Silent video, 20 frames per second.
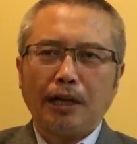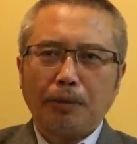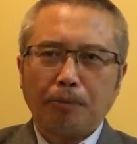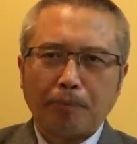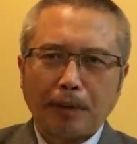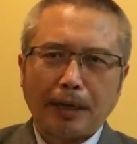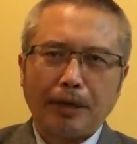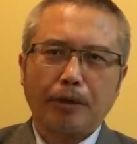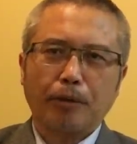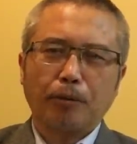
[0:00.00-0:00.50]

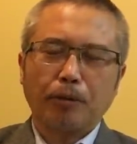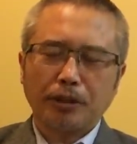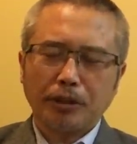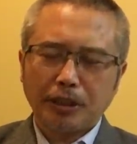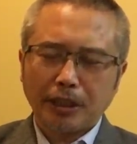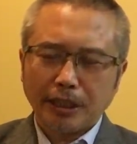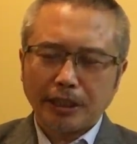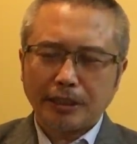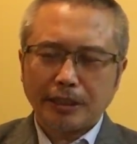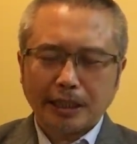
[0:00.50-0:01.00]
美国
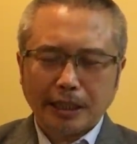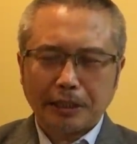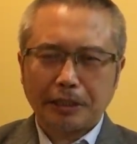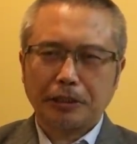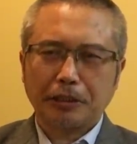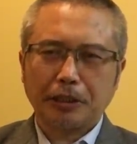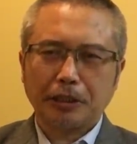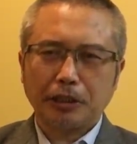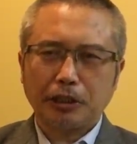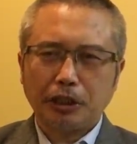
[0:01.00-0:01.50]
现在的
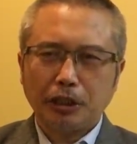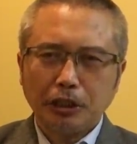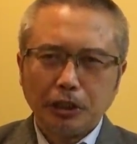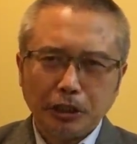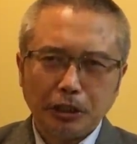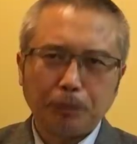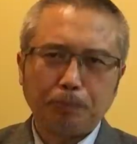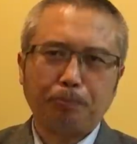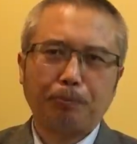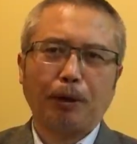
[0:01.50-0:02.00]
这个经
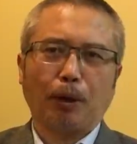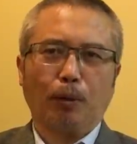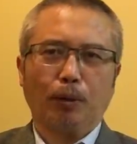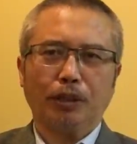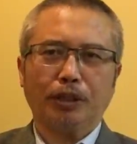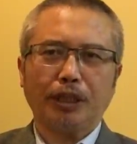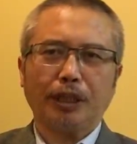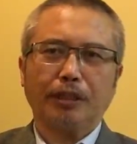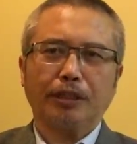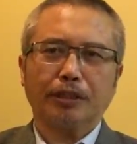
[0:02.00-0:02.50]
济表
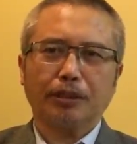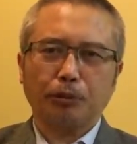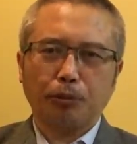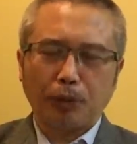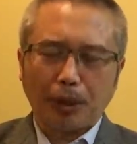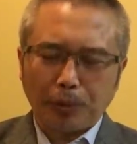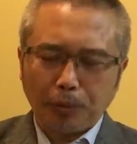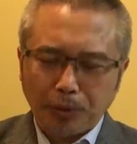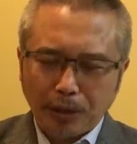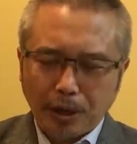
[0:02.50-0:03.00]
现是
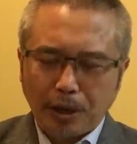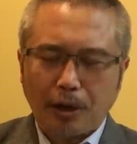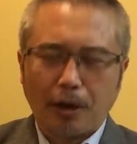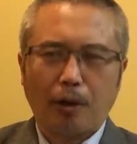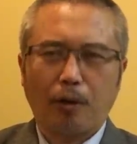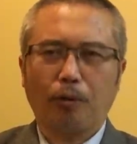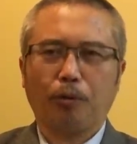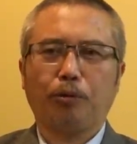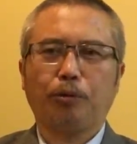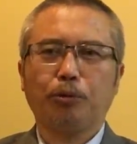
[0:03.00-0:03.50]
远远
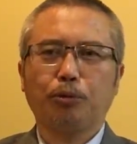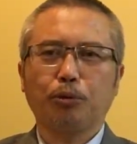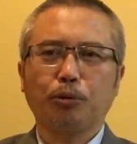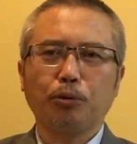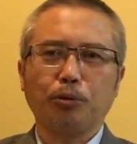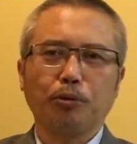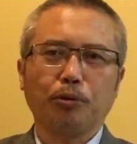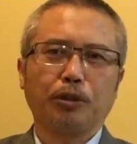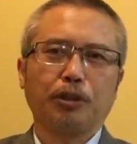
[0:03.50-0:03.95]
好于中共